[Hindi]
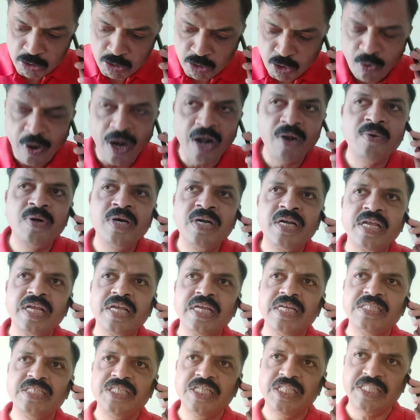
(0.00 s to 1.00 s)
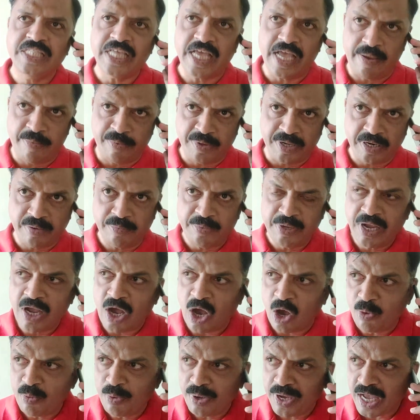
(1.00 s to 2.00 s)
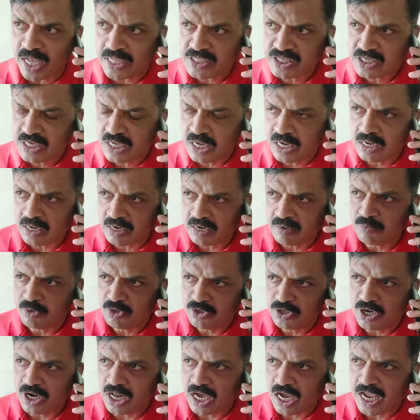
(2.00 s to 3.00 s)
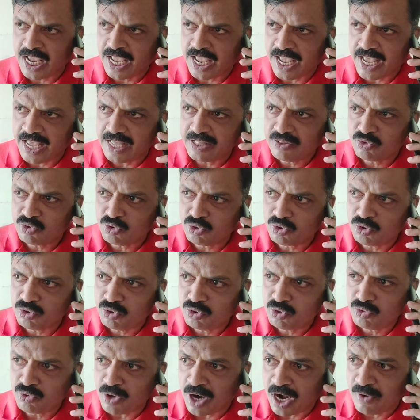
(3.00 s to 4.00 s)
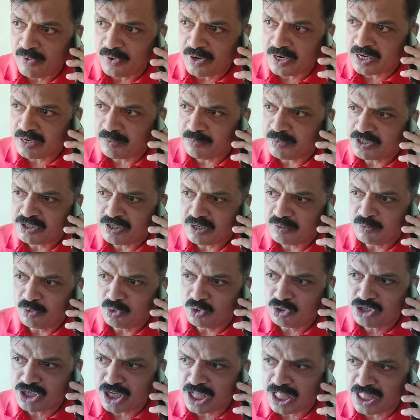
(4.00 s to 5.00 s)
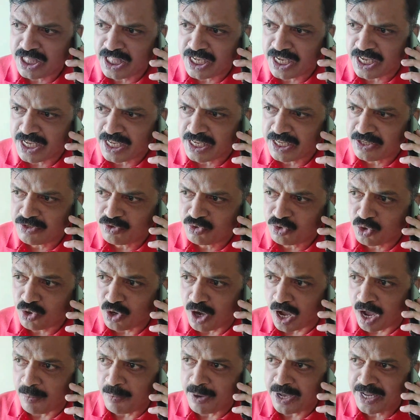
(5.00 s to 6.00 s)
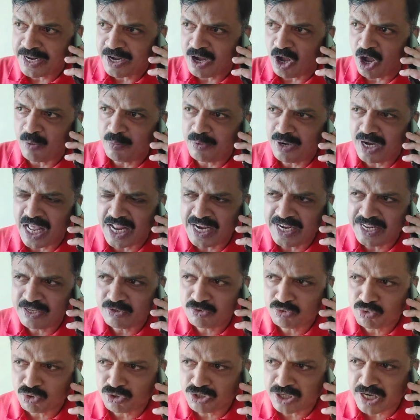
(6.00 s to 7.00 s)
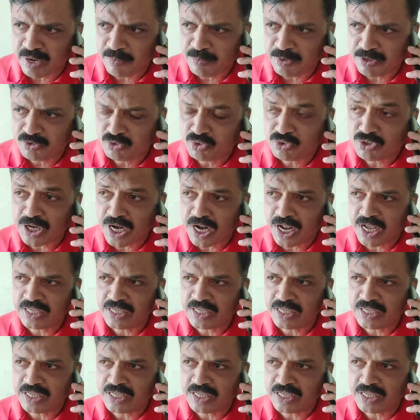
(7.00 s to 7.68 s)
तो वालवंट के जितना हमारा भी गांव में आजकल गर्म होने लग गया तो वालवंट में सिर्फ बूट चलते हैं तो हमारे गांव में लाने की सोच रहा है दूसरा